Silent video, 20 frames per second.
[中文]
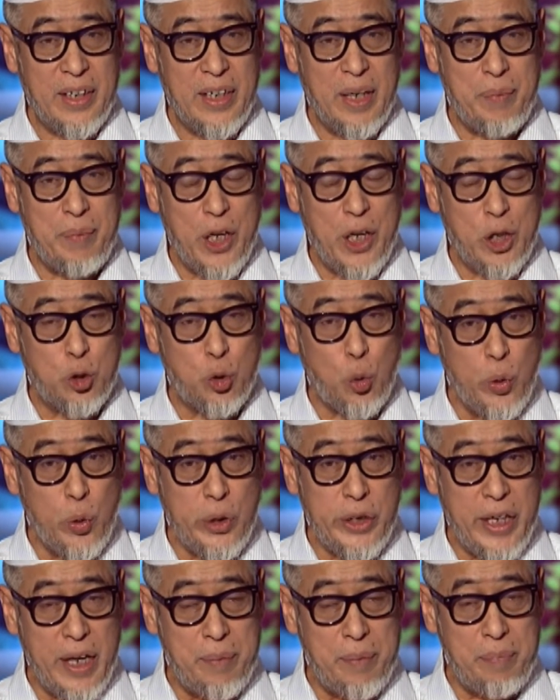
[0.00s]
那么
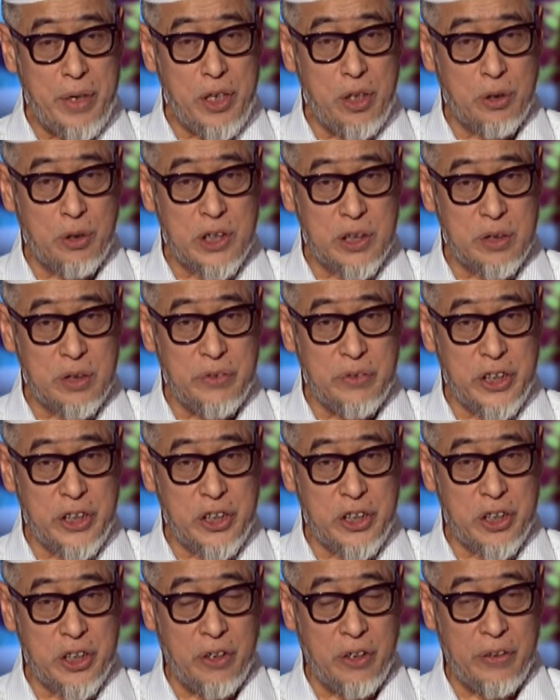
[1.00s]
冬天没有食物
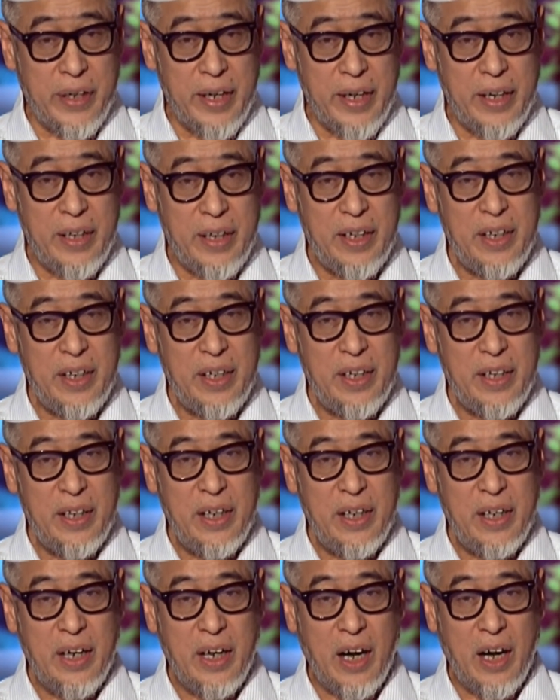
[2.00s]
的时候呢，
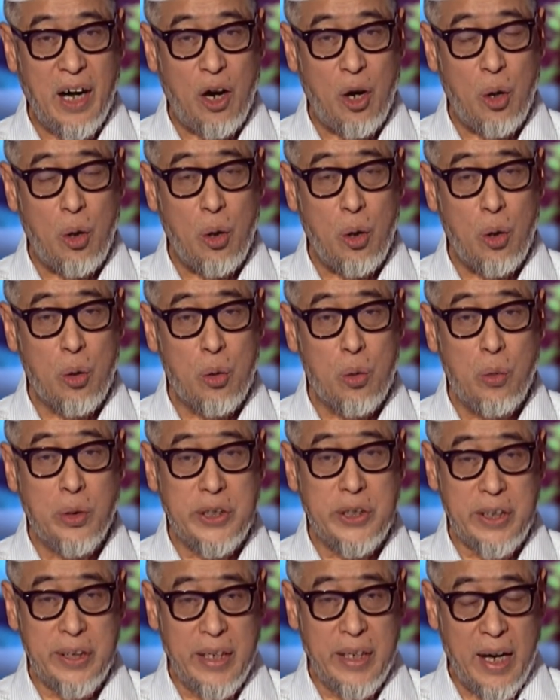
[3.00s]
好
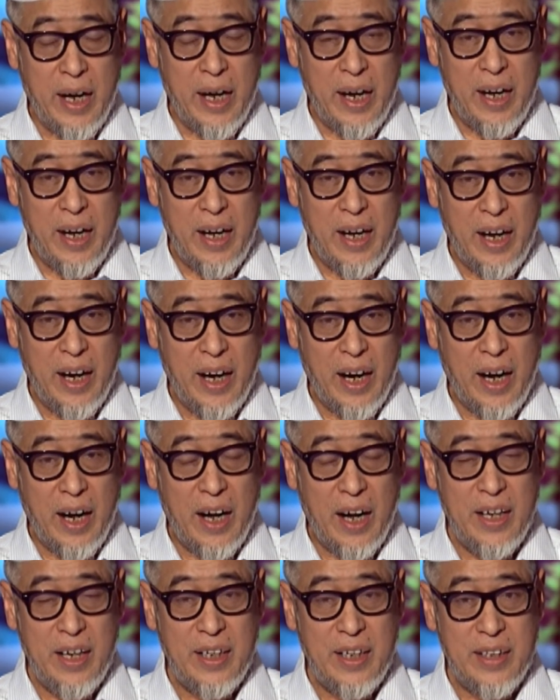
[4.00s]
供给它
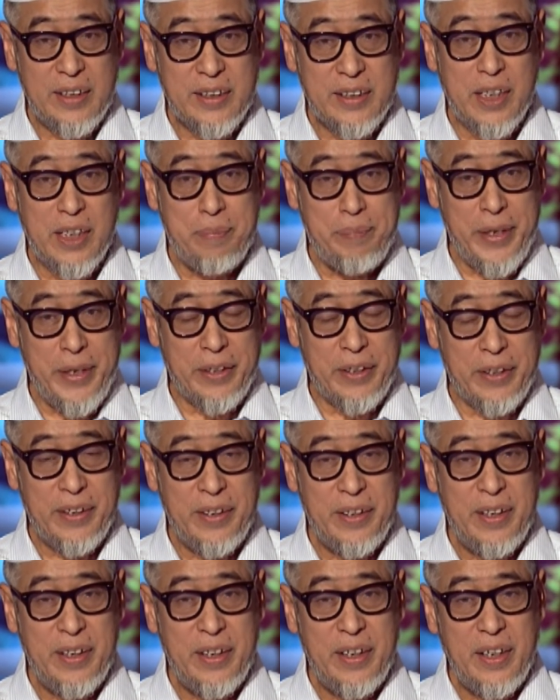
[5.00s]
生命，
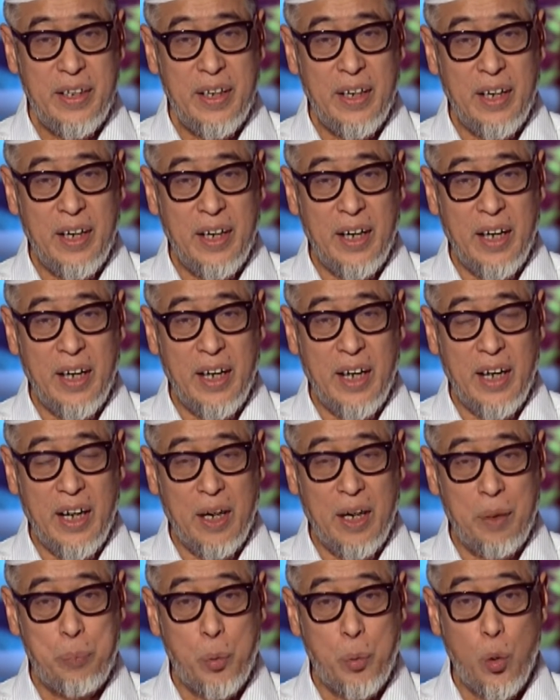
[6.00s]

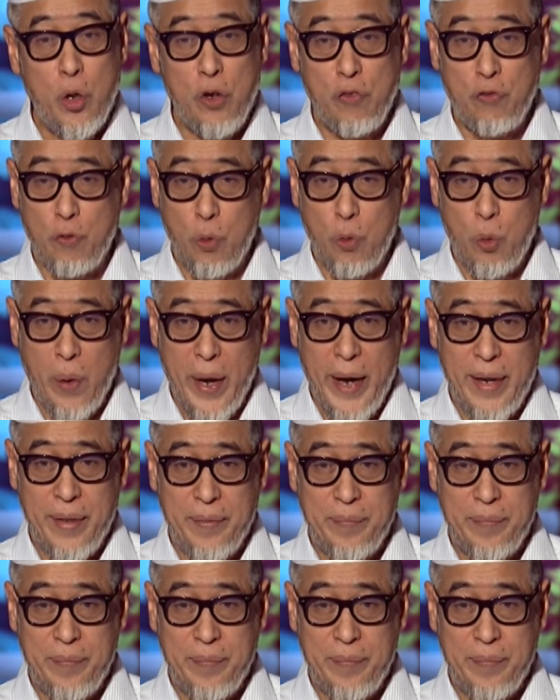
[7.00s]
不会腐坏。